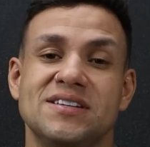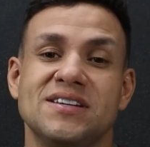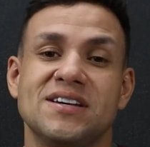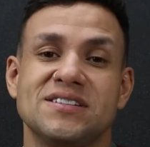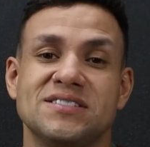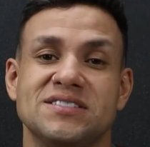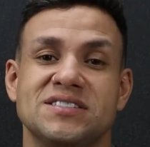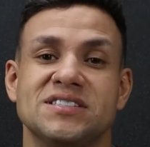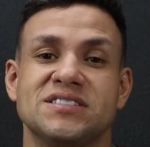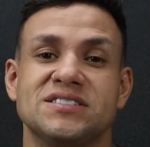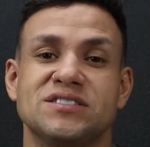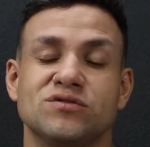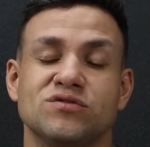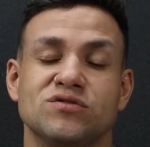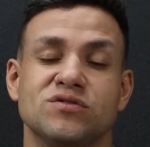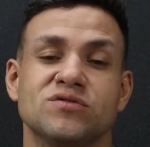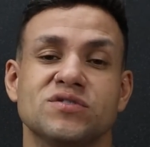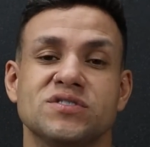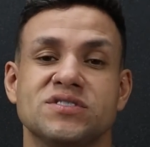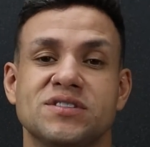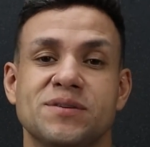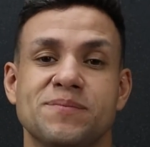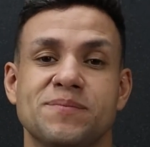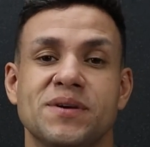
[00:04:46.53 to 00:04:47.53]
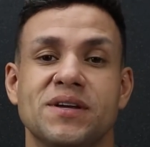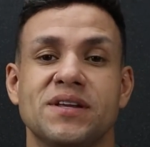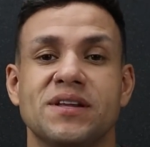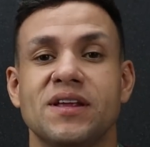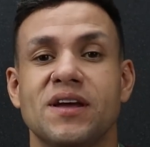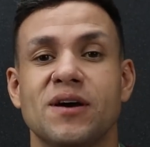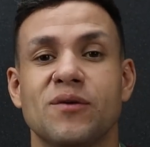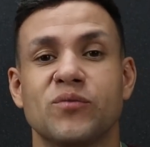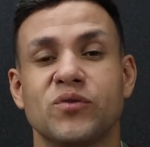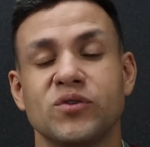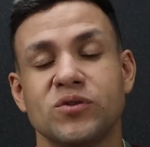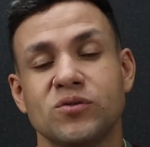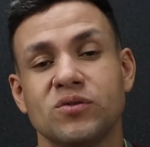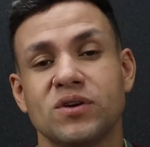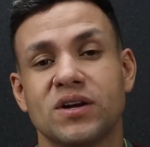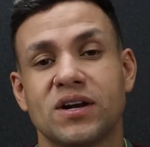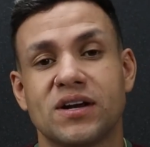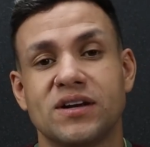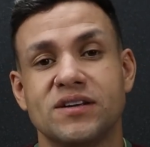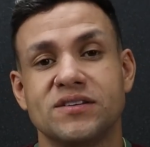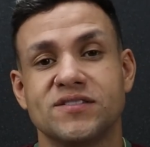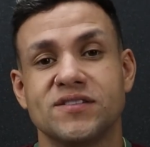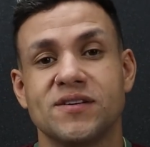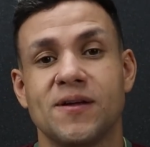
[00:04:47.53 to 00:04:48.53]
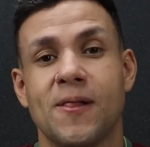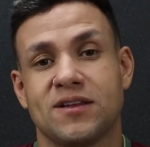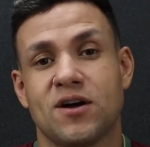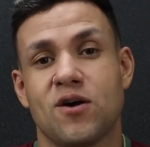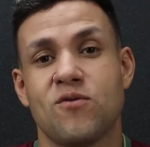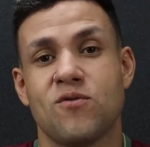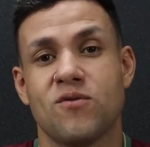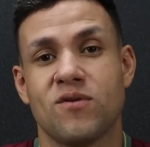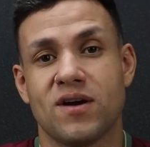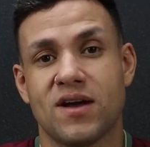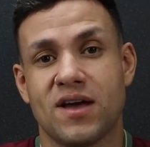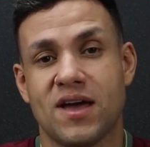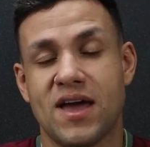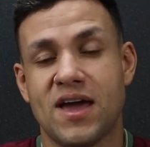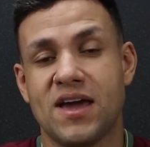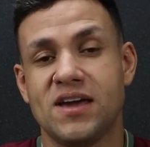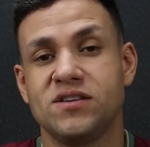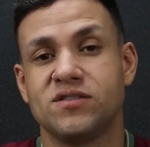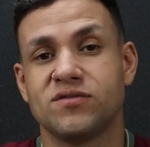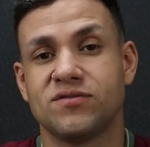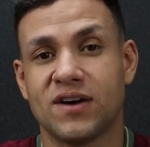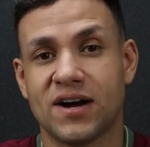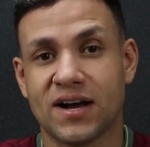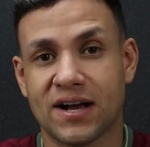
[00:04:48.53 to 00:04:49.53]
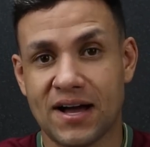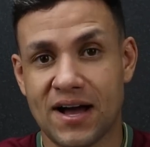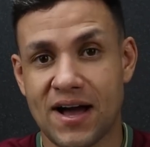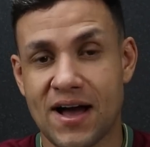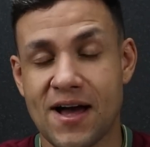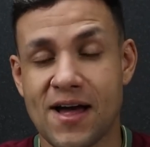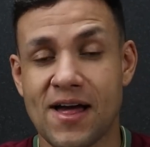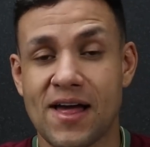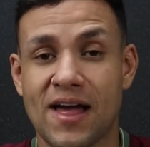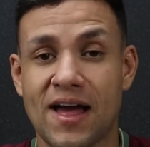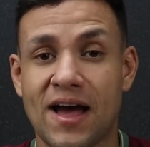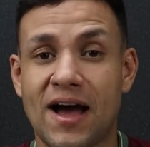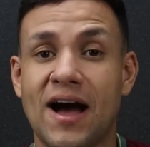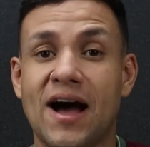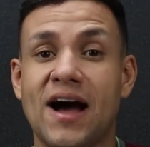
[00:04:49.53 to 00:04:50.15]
e a chance de você perder é muito grande. Então é ir devagar.